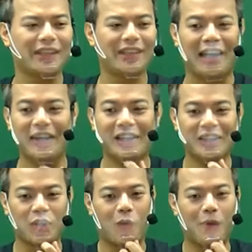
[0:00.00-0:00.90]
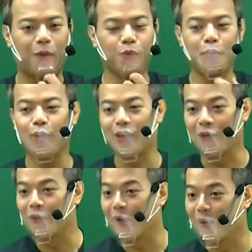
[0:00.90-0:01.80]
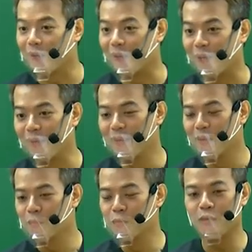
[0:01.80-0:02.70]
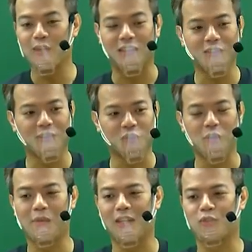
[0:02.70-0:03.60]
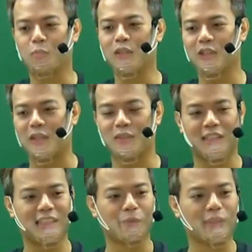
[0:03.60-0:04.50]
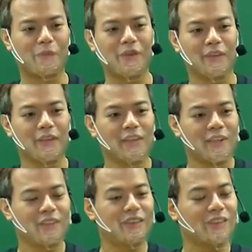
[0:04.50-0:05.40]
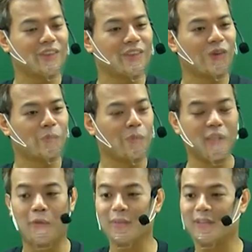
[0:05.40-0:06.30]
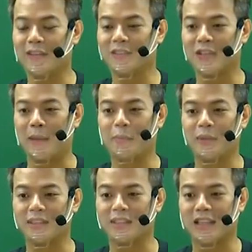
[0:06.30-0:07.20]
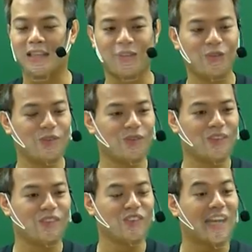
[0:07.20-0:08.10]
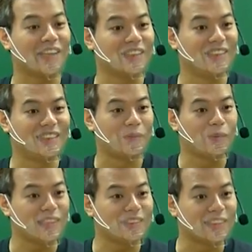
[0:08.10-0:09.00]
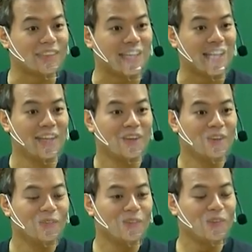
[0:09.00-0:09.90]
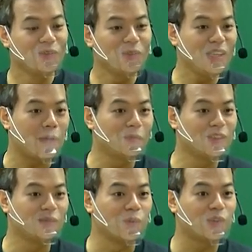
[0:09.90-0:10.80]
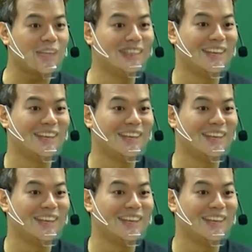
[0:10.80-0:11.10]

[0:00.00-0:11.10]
했는데 저희 엄마가 문병을 간 거예요. 문병을 가서 저희 엄마가 두 번째로 했던 얘기가 뭐냐면 근데 너 입원해서 애 보고 있으니까 우리 우리 아들 집에 혼자 있을 텐데 우리 윤돈이 밥은 그럼 어떡하지?